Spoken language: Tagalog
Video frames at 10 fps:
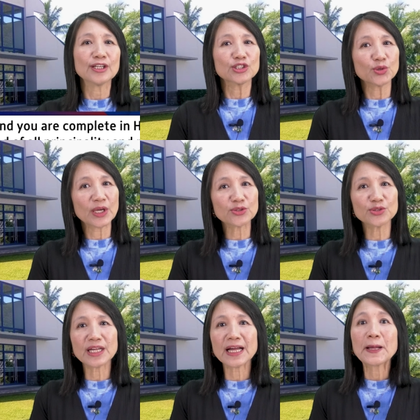So ito
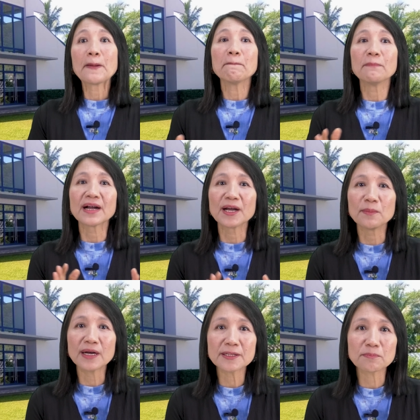na,
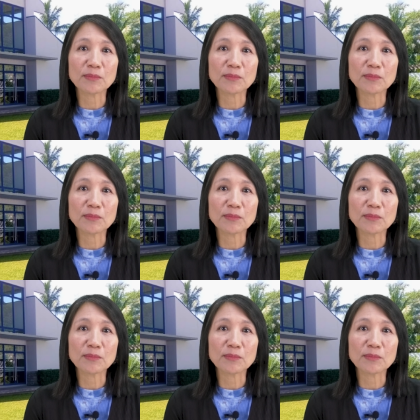bagamat